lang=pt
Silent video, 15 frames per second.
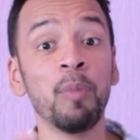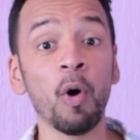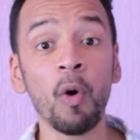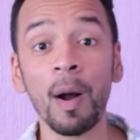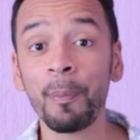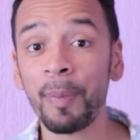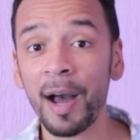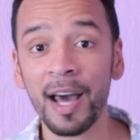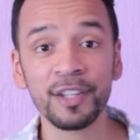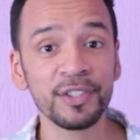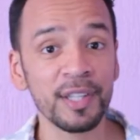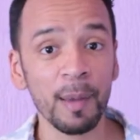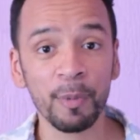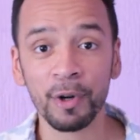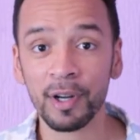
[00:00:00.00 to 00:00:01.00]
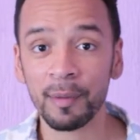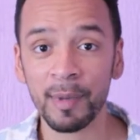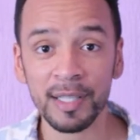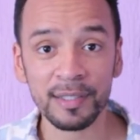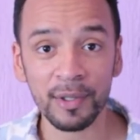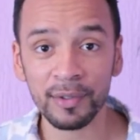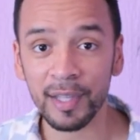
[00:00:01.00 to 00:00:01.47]
Boa parte da
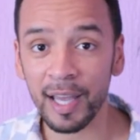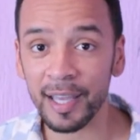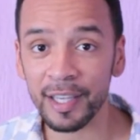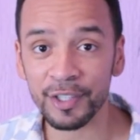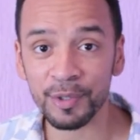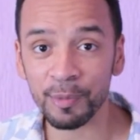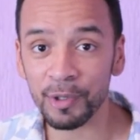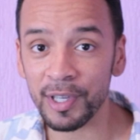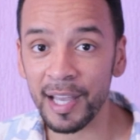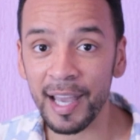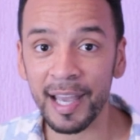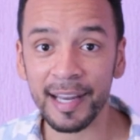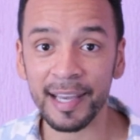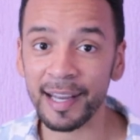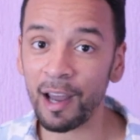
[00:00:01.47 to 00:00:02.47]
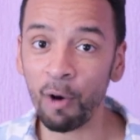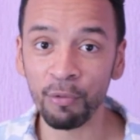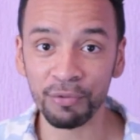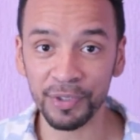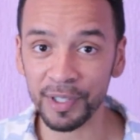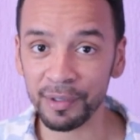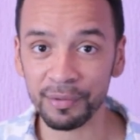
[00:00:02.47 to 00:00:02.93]
programação da Rede Mulher era ao
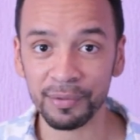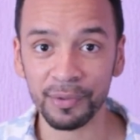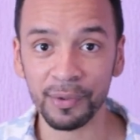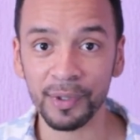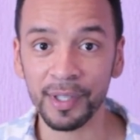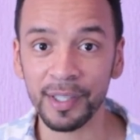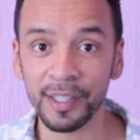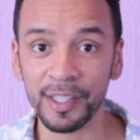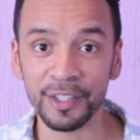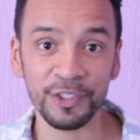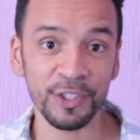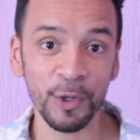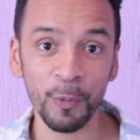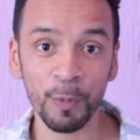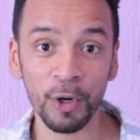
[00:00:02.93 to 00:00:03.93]
vivo e tinha o